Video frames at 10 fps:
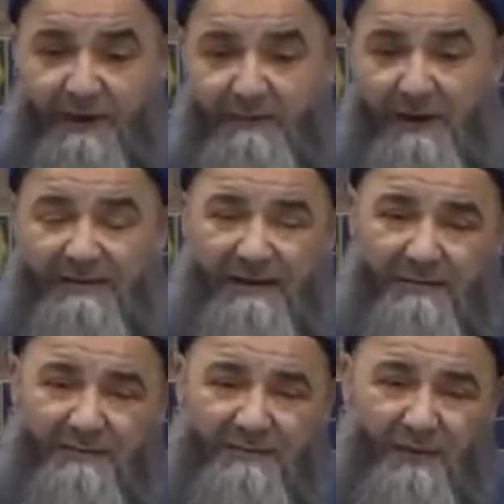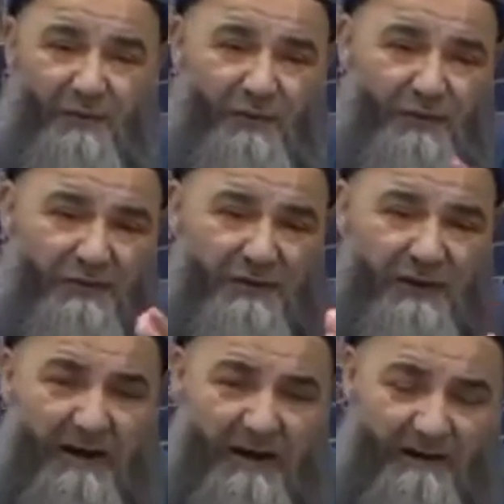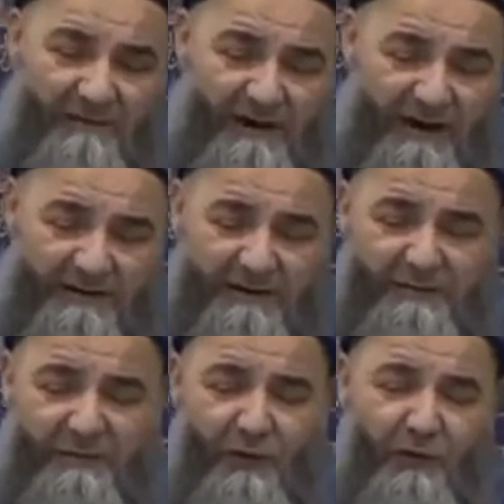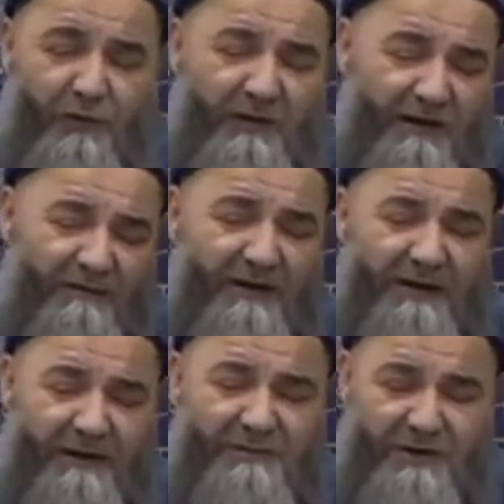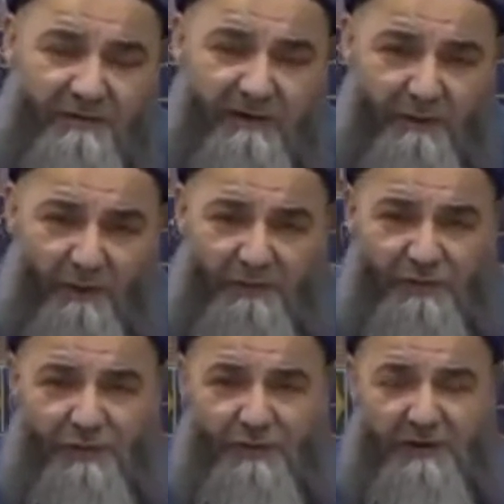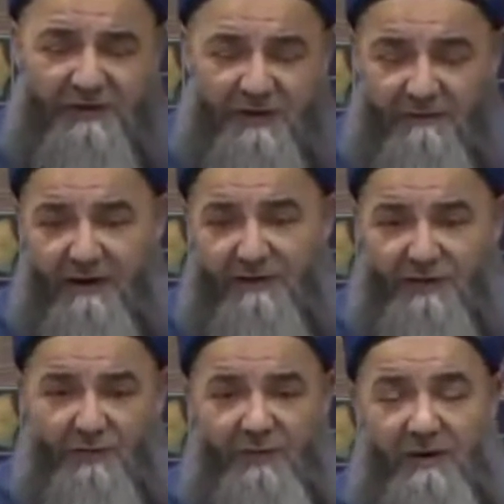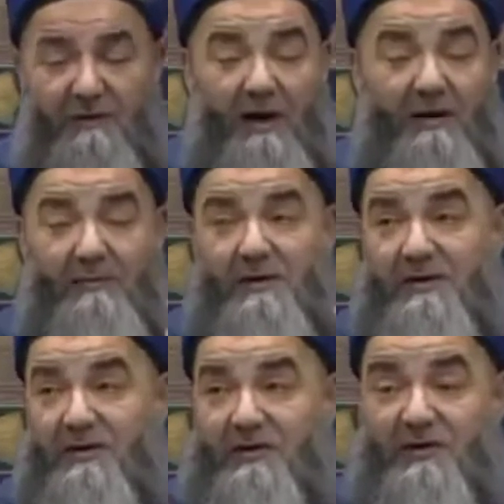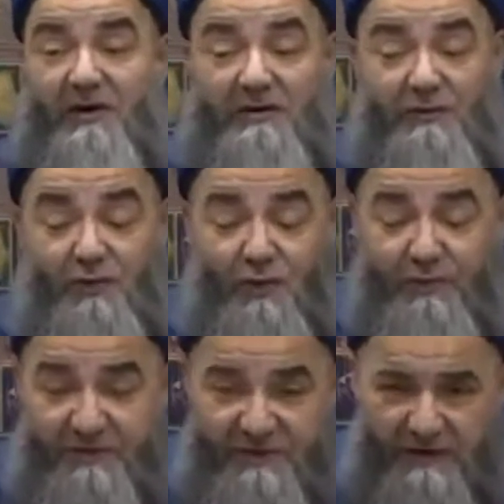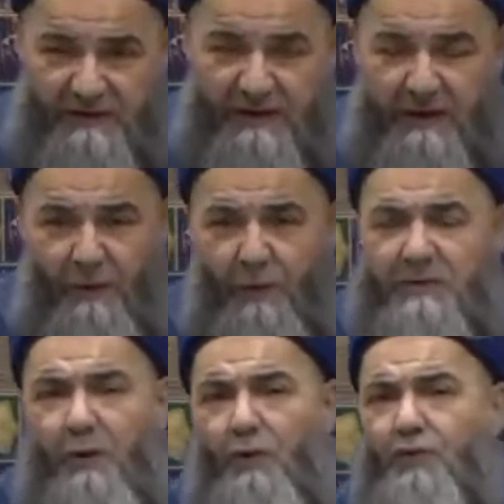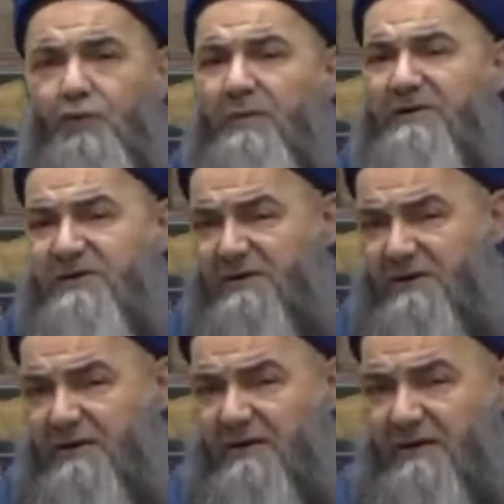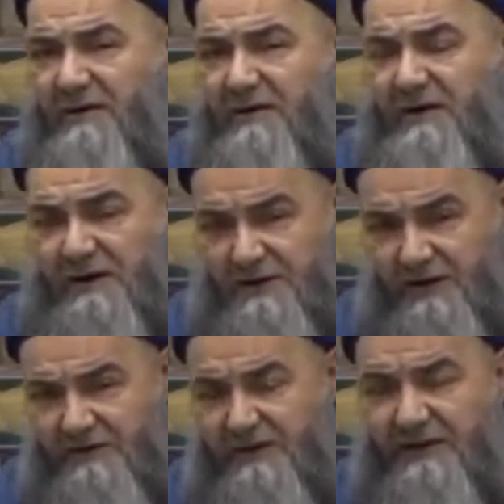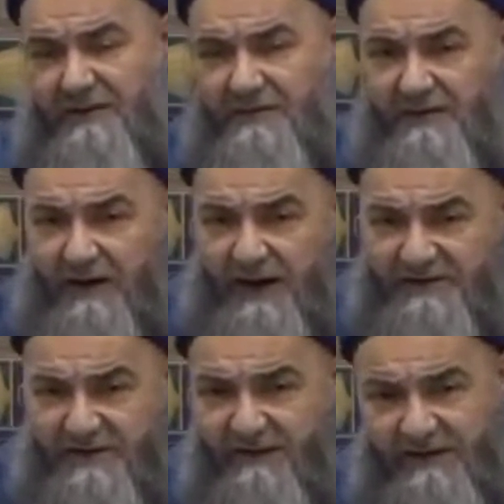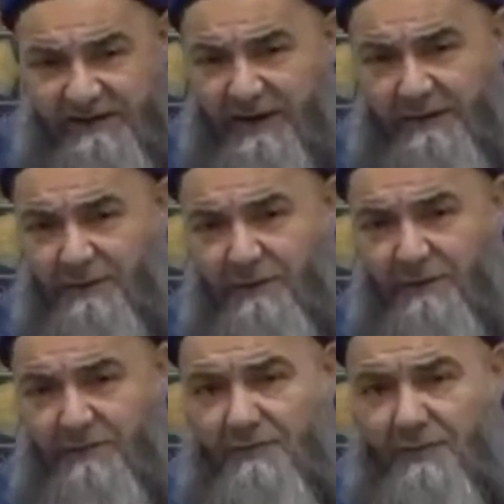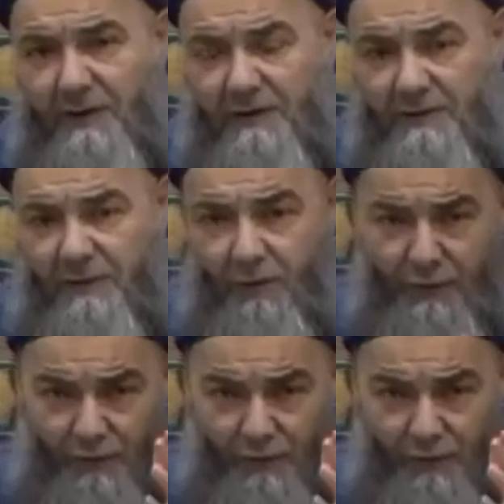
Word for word: Ben tam o evveliyatını bilmiyorum. Ondan evvel gelmiş ihvan olmuştu. Güzel şalvalı, cübbeli ve heybetli, iri yarı, nurlu bir zat. O da 35 yaşlarında anca vardı yani o,